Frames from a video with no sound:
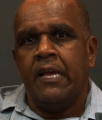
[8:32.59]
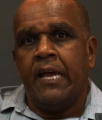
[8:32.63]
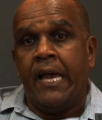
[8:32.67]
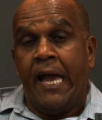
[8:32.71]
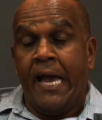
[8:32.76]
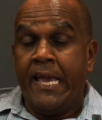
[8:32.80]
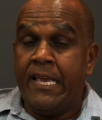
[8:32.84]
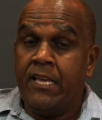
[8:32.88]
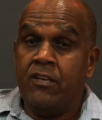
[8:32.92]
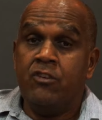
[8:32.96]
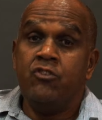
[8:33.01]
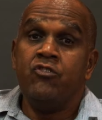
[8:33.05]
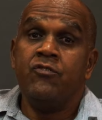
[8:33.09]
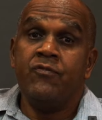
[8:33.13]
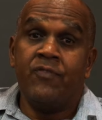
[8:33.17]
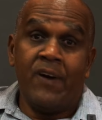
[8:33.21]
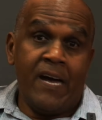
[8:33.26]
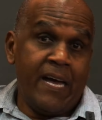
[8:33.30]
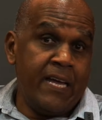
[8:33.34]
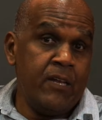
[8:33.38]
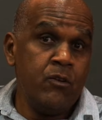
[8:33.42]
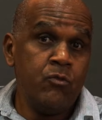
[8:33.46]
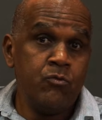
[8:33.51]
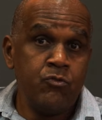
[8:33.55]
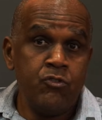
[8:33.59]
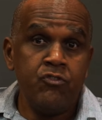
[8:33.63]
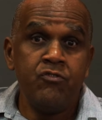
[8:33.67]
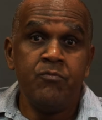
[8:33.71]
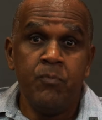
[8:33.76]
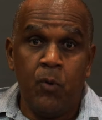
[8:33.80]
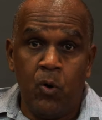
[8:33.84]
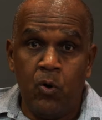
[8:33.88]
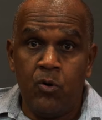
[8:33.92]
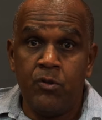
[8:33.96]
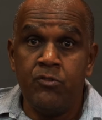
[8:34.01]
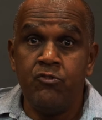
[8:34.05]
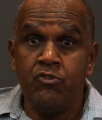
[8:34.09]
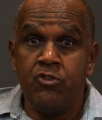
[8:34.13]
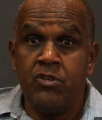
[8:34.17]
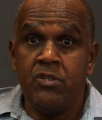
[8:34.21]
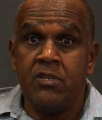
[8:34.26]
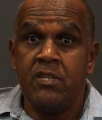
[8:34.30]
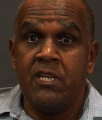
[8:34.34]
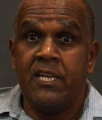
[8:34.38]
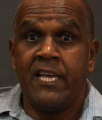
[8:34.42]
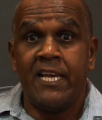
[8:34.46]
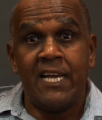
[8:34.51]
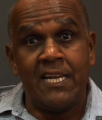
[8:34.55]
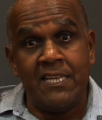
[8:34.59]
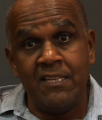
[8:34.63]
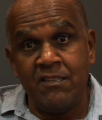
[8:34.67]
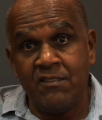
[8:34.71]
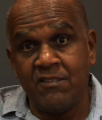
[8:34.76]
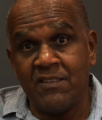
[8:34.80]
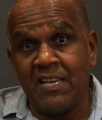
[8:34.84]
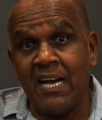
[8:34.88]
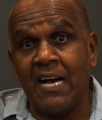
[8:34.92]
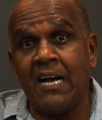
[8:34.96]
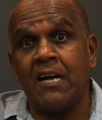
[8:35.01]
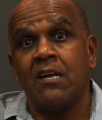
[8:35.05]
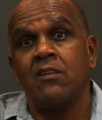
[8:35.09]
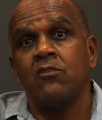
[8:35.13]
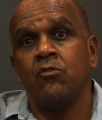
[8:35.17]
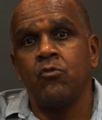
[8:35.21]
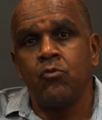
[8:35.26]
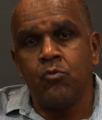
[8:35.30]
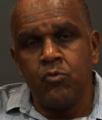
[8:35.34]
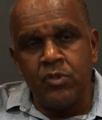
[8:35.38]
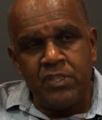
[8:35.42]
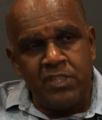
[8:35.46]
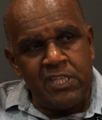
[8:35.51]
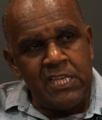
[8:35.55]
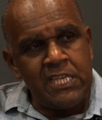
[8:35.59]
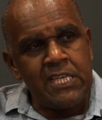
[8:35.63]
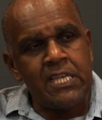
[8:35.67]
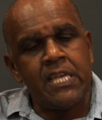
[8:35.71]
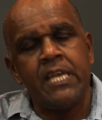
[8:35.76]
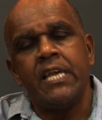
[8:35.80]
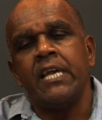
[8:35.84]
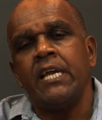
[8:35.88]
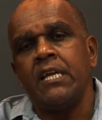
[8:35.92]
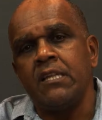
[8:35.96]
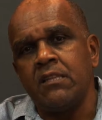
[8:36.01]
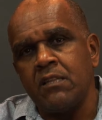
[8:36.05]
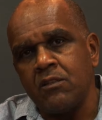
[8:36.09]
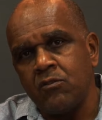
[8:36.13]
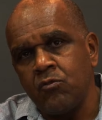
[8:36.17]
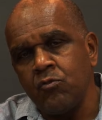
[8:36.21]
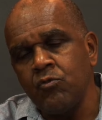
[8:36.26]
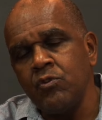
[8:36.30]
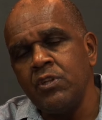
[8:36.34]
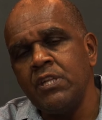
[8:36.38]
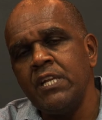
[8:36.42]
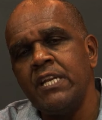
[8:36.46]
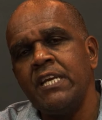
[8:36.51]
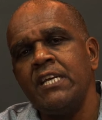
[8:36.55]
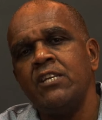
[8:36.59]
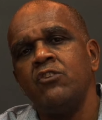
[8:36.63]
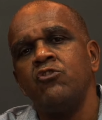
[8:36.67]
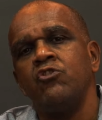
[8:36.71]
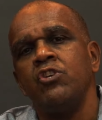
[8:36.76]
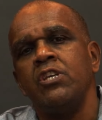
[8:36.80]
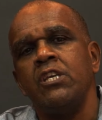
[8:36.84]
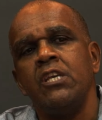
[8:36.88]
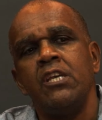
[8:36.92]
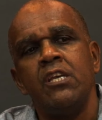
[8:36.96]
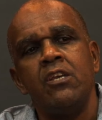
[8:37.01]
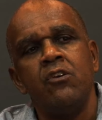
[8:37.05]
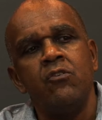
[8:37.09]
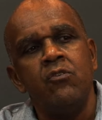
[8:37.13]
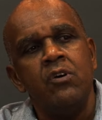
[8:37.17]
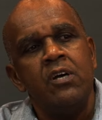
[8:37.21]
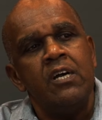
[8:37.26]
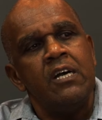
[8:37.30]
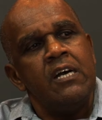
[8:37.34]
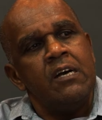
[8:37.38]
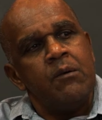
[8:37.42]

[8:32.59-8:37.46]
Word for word: Aí a gente vai num desmonte legalizado, com etiqueta, tudo direitinho.